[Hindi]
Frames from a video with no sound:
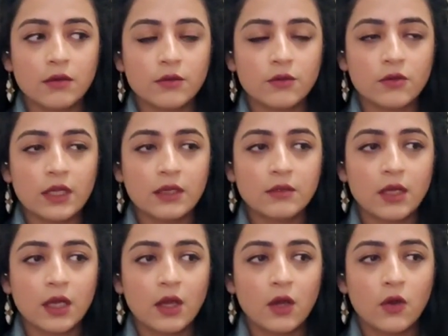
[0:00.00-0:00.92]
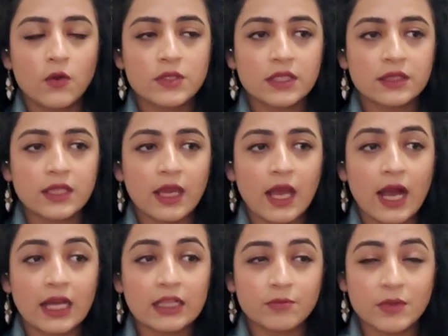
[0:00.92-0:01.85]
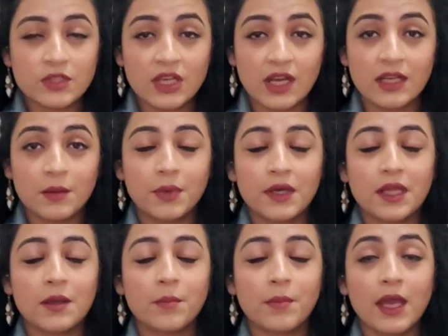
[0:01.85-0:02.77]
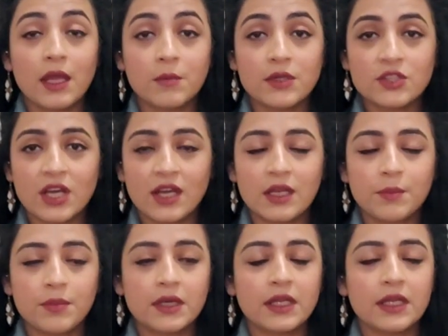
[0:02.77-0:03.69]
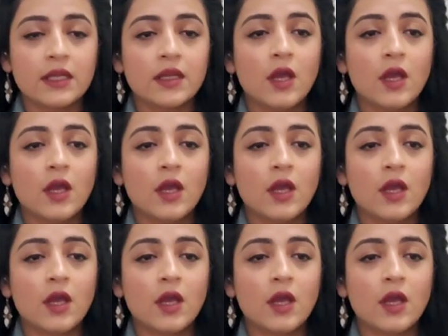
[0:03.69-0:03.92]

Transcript: यू नो लाइक हो सकता है हाथ में छाले पड़े पैर में छाले पड़े